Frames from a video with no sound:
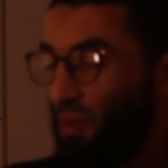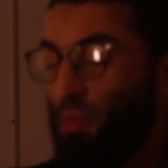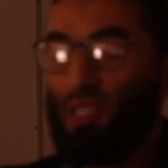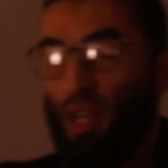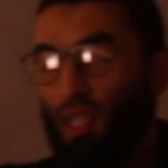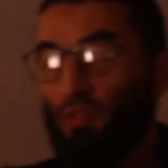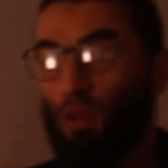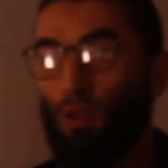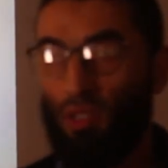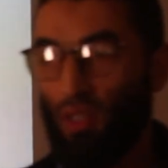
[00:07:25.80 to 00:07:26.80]
مثلا انت في
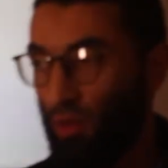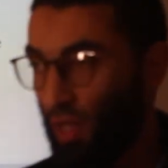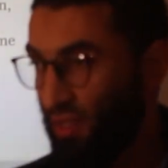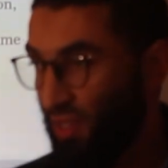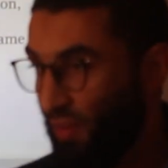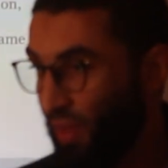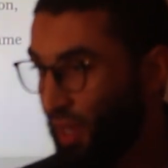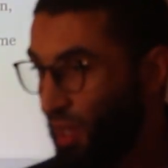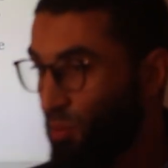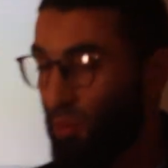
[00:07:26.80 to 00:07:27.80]
الوورد دلوقتي
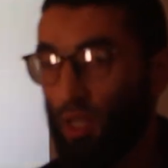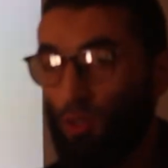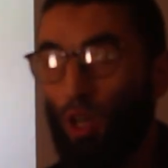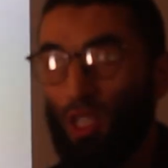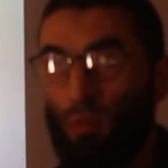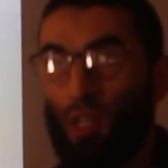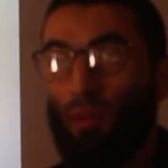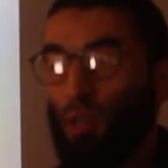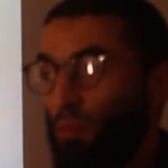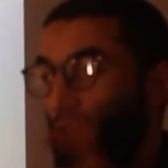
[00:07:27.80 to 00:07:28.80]
ممكن تحط
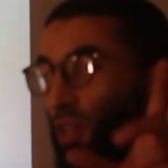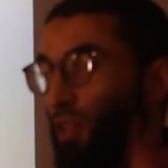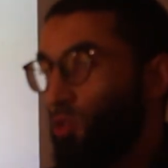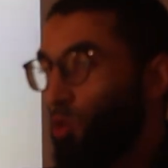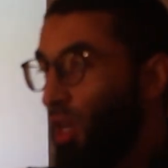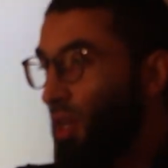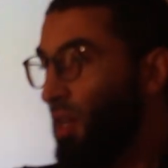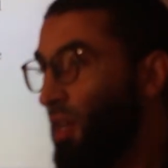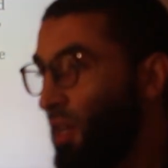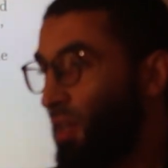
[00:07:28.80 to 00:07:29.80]
برنامج صوره
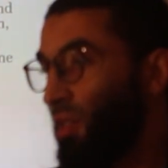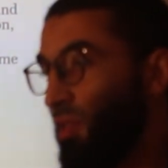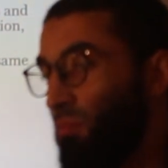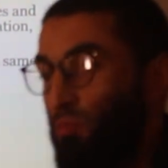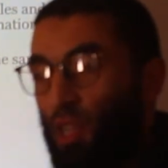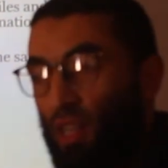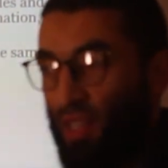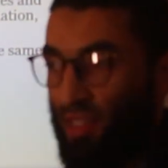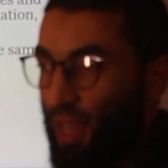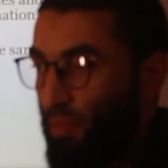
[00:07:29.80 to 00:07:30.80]
من
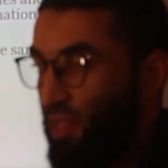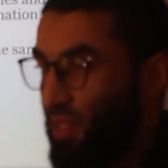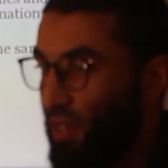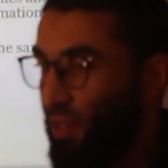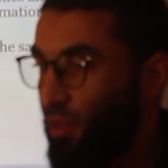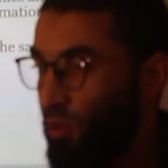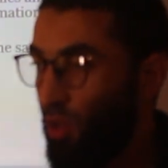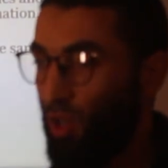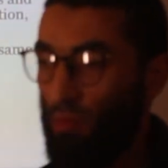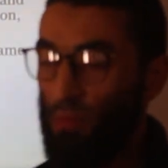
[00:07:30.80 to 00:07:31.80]
الرسام مثلا
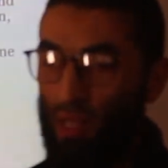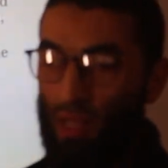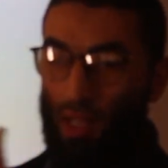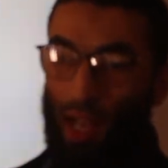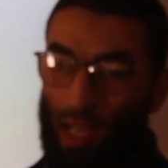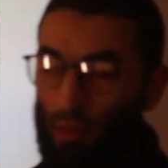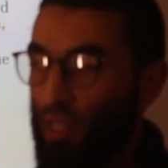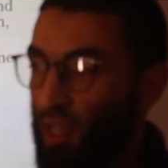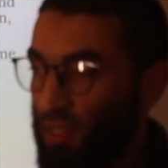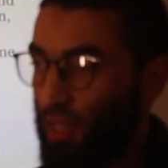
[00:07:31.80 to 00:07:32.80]
تقول له امبيد لحاجه
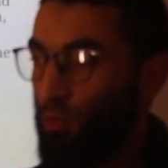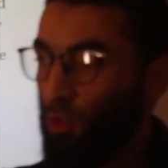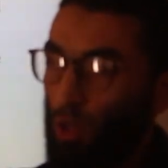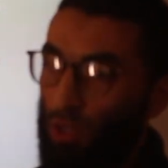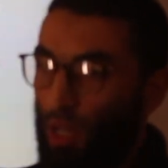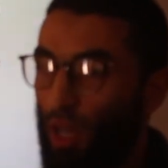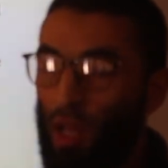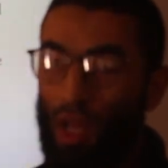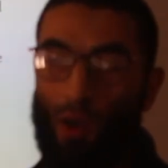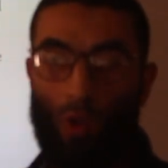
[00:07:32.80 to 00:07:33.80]
من الرسام
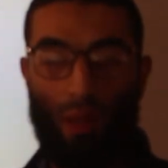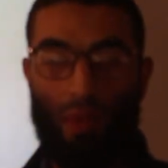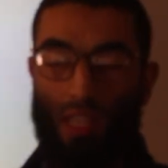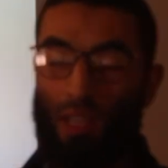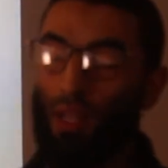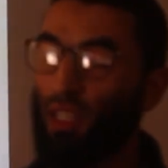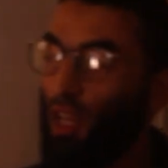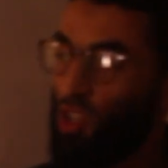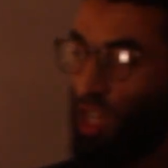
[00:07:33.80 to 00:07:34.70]
وتحطها ولما تيجي بعد كده